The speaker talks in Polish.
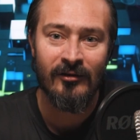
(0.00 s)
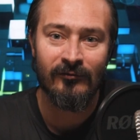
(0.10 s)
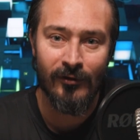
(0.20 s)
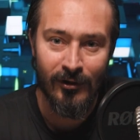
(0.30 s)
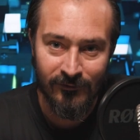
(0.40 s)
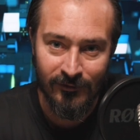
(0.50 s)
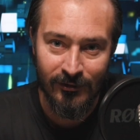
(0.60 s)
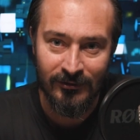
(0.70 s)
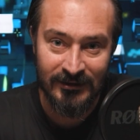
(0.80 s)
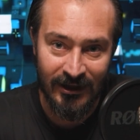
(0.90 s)

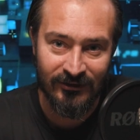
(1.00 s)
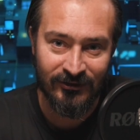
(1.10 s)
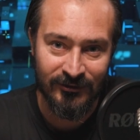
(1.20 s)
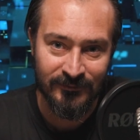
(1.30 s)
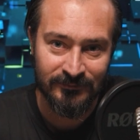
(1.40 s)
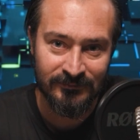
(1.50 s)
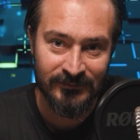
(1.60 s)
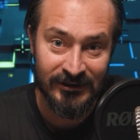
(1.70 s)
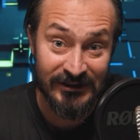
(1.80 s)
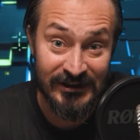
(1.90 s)
Volvo też
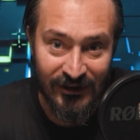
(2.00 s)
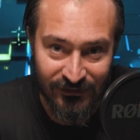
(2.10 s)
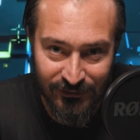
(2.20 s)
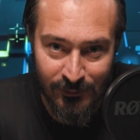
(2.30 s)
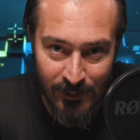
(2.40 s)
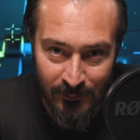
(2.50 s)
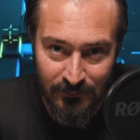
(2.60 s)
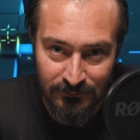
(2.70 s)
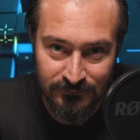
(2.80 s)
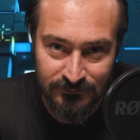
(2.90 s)
jeździłbym.